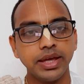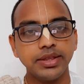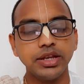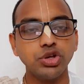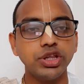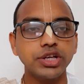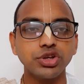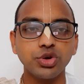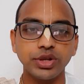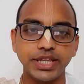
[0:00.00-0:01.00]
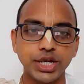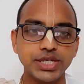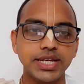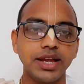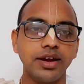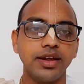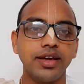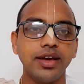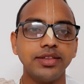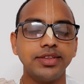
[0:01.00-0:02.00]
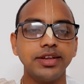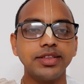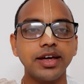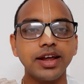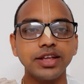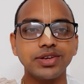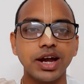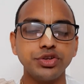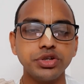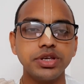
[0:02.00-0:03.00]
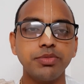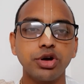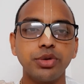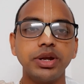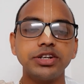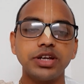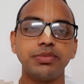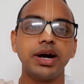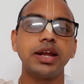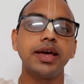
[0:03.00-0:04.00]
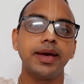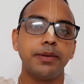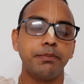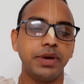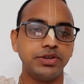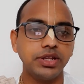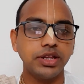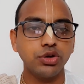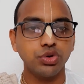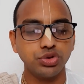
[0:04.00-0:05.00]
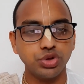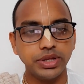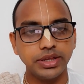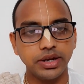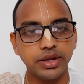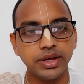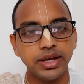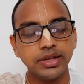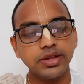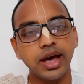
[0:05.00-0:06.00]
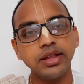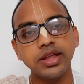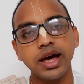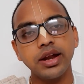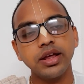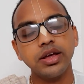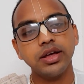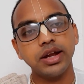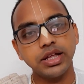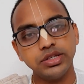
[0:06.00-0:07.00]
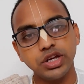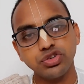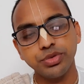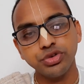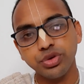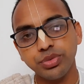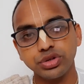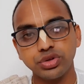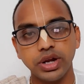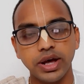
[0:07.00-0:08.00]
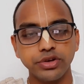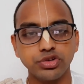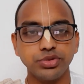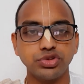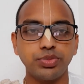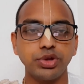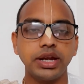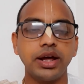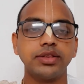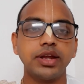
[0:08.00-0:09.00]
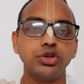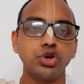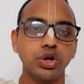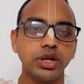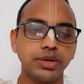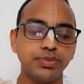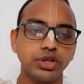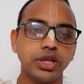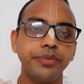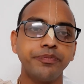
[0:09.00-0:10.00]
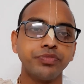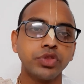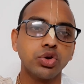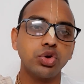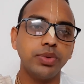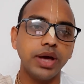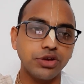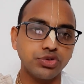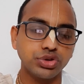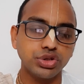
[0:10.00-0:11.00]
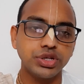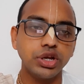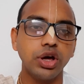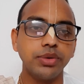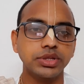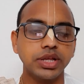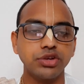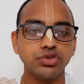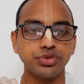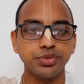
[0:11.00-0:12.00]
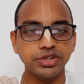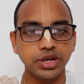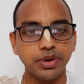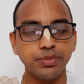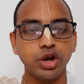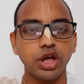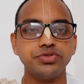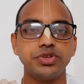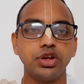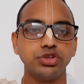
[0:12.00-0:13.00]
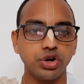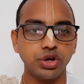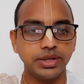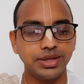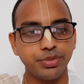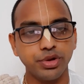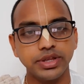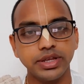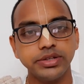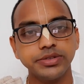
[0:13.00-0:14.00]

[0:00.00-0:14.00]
তিনি যদি একজন ক্ষত্রিয় ছিলেন তিনি তার রাজকার্যের চেয়ে ভগবানের সেবার বেশি তিনি গুরুত্ব দিতেন তাই তার রাজ্যের সমস্ত ভক্তরা সমস্ত প্রজারা তারা জগন্নাথের প্রতি খুবই আসক্ত ছিল এবং তারা সবসময় সেবা পরায়ণ ছিল জগন্নাথের প্রতি